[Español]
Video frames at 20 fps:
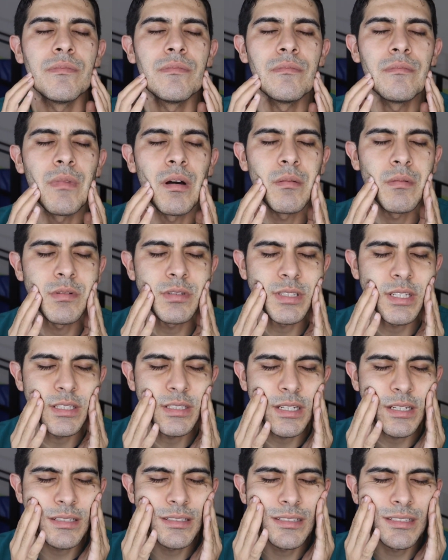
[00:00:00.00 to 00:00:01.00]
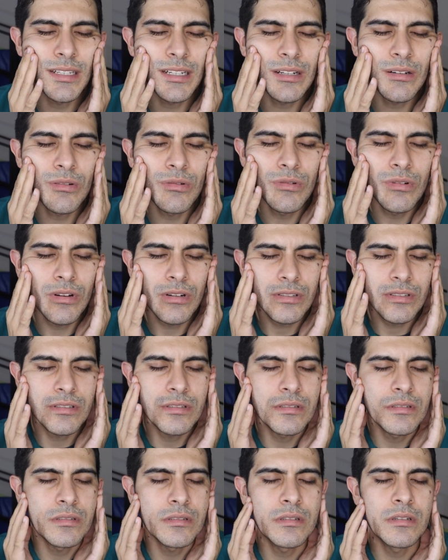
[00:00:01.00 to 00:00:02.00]
Vamos a hacer círculos,
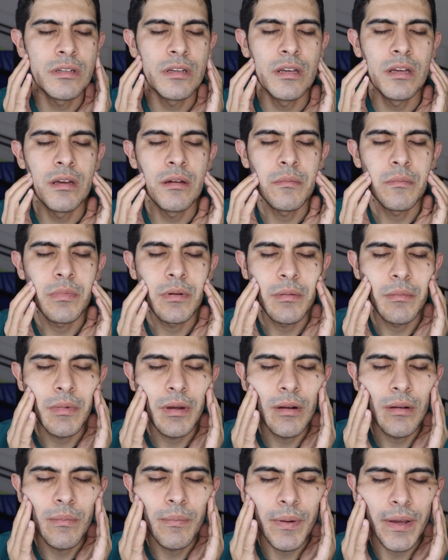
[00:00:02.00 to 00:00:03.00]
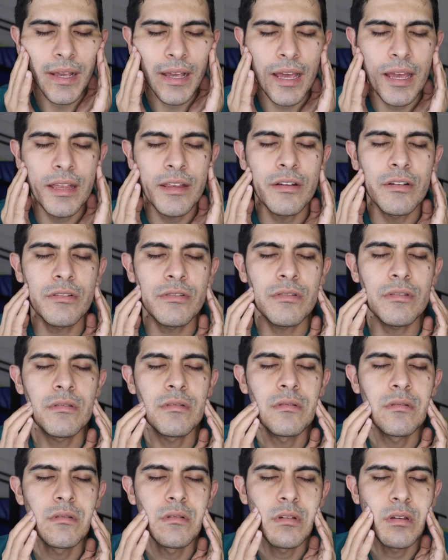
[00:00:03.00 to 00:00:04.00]
primero pequeños
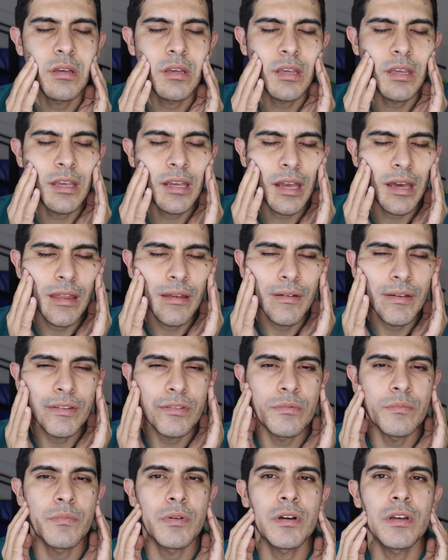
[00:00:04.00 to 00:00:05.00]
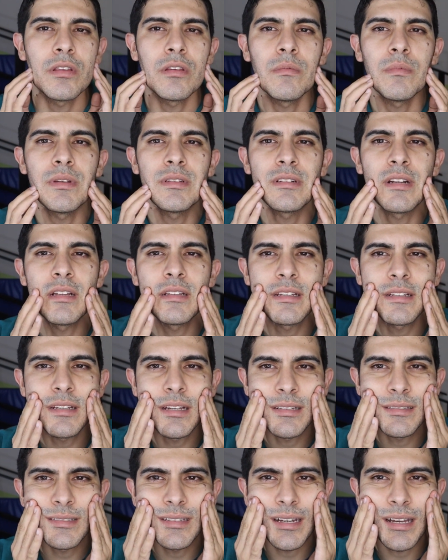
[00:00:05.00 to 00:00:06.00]
y cada vez un poquito más grandes
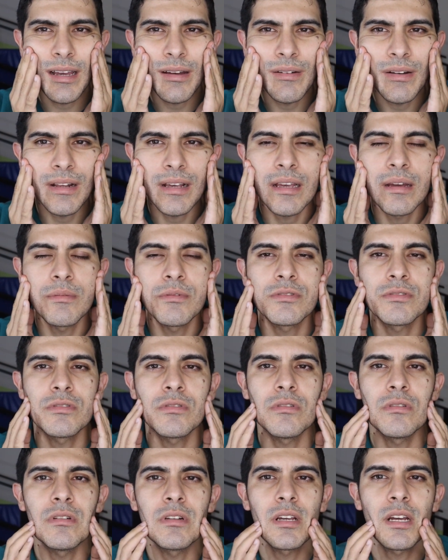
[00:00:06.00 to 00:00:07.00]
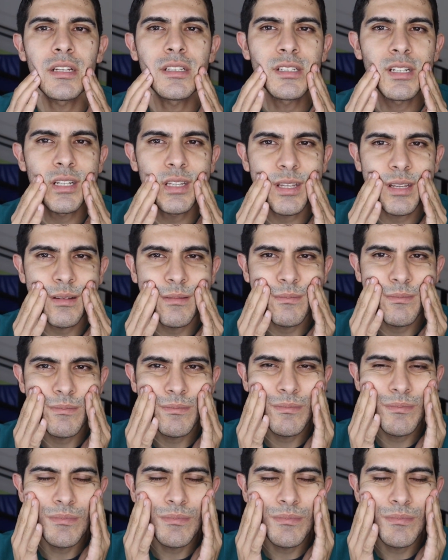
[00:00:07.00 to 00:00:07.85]
hasta que abarquemos todo el cachete.